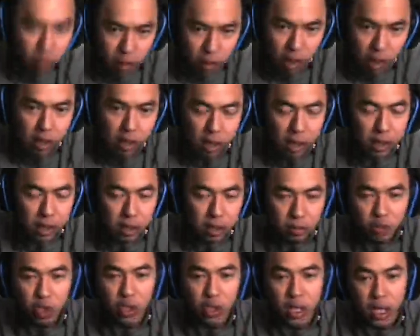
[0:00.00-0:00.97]
Hoặc là nó lấy
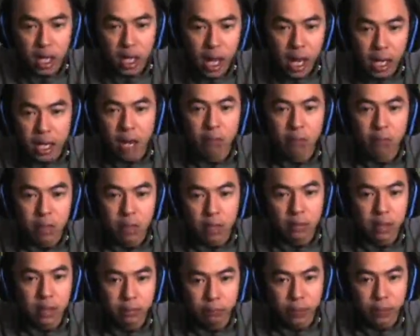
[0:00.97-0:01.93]
khẩu shotgun hai nòng nó
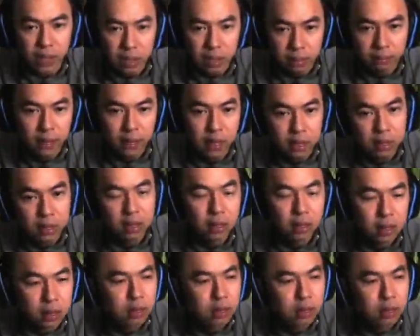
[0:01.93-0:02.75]
làm cái phật một phát nữa.